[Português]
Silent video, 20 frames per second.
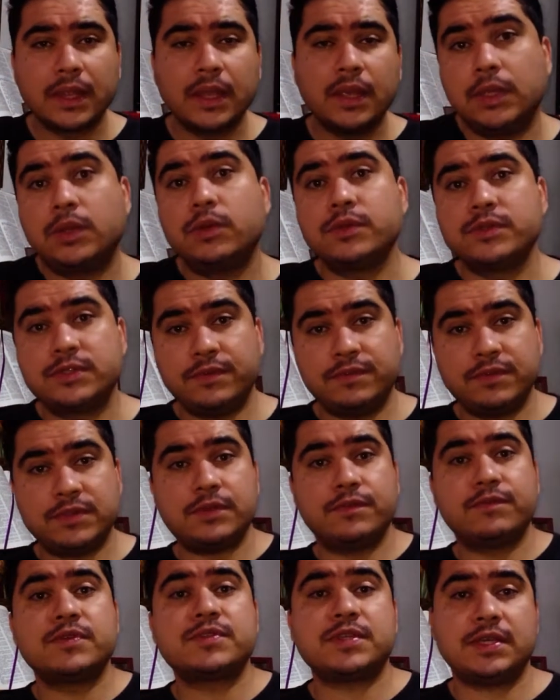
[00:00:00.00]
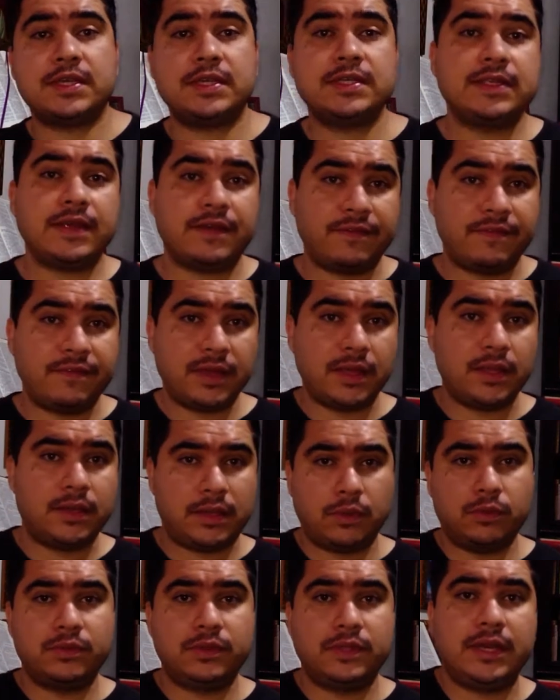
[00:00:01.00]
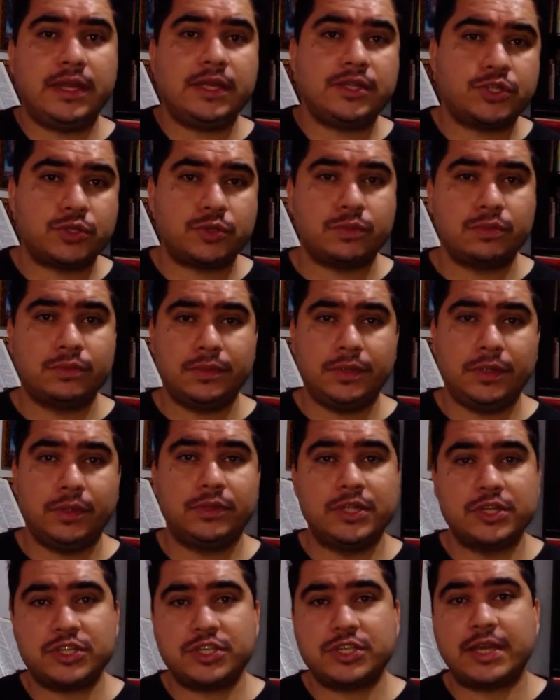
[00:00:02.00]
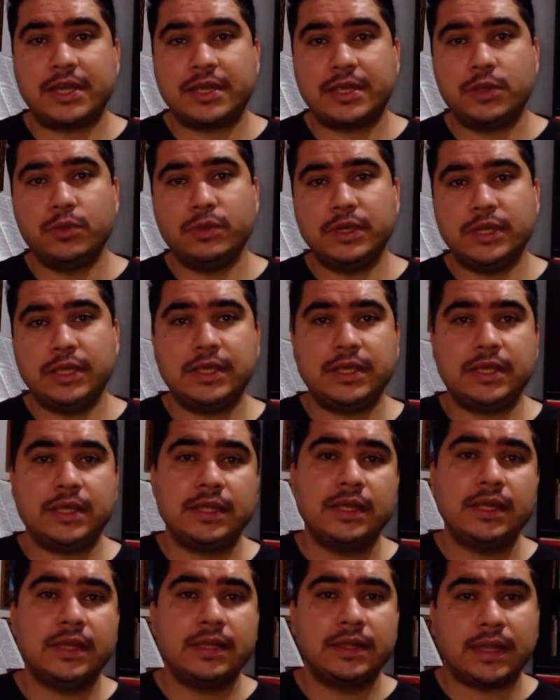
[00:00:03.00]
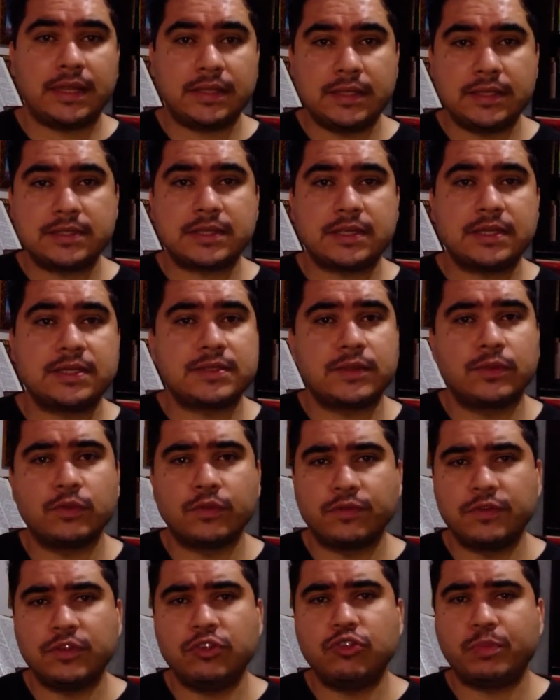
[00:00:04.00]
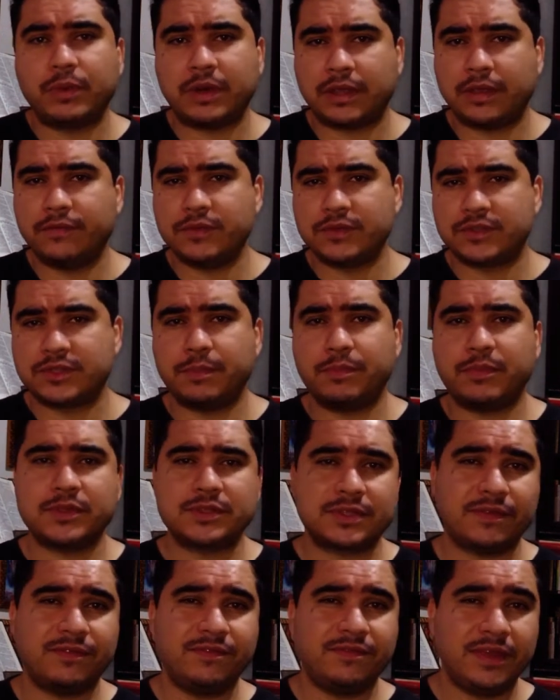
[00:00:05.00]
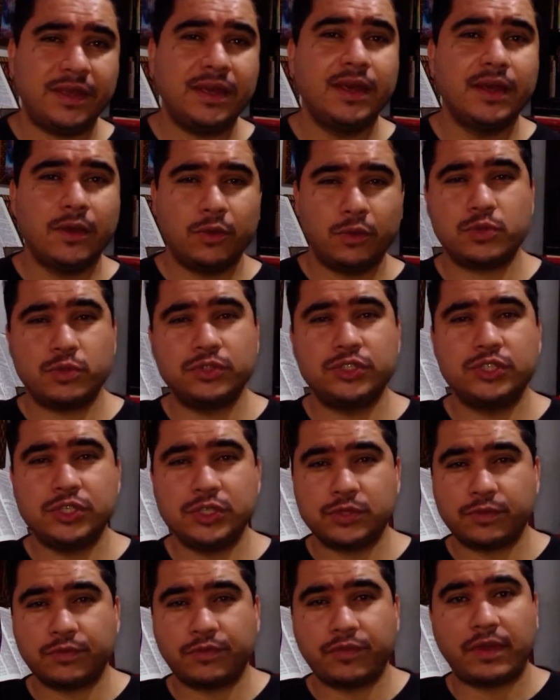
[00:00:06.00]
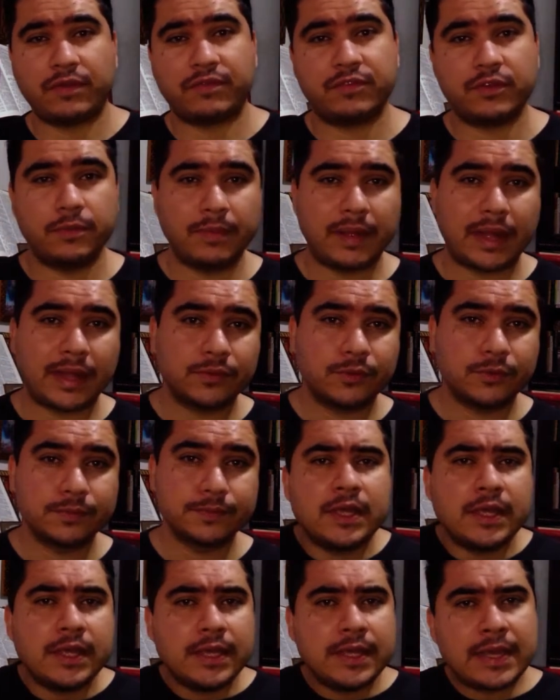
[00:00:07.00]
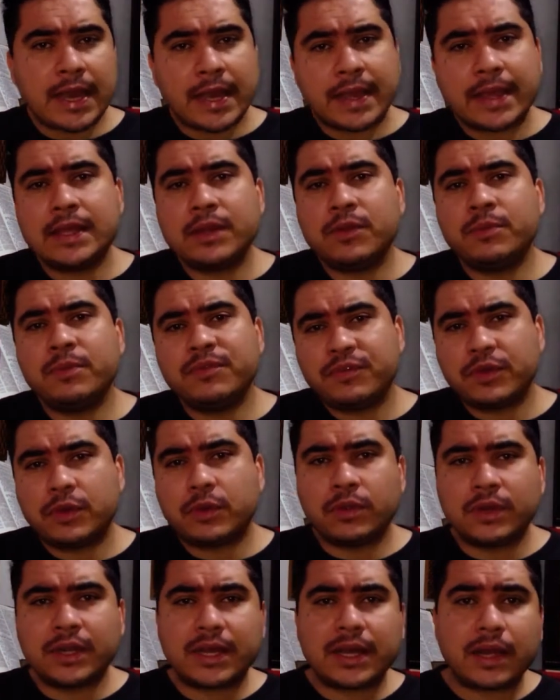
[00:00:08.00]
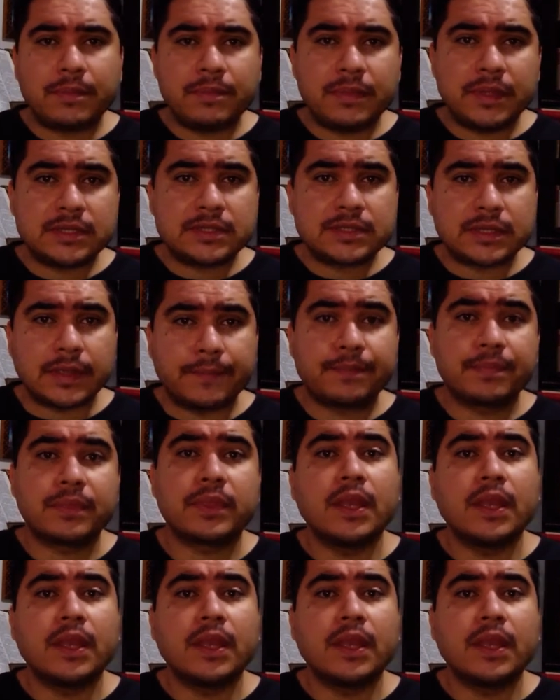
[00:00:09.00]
Inclusive, se você quiser ver né, o trecho, eu deixei aqui o link na descrição do vídeo para que você possa ver onde isso foi afirmado. E aquilo me ficou na cabeça.